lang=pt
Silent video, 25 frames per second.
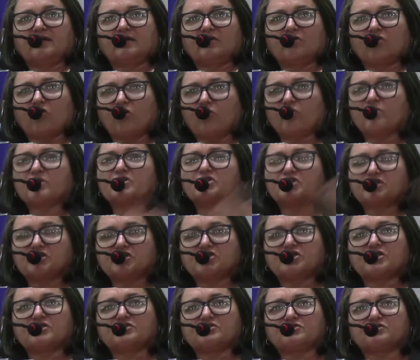como a
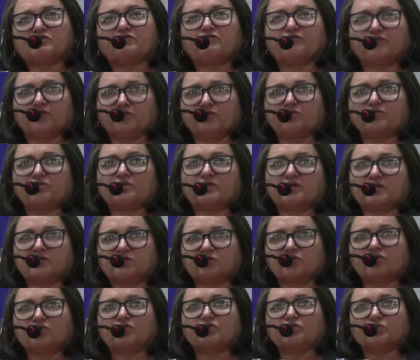gente já sofreu durante
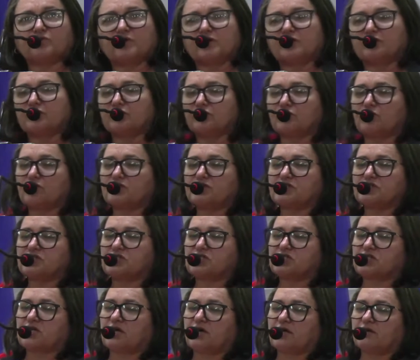oito anos no nosso
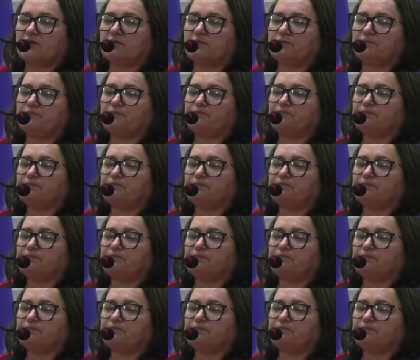estado.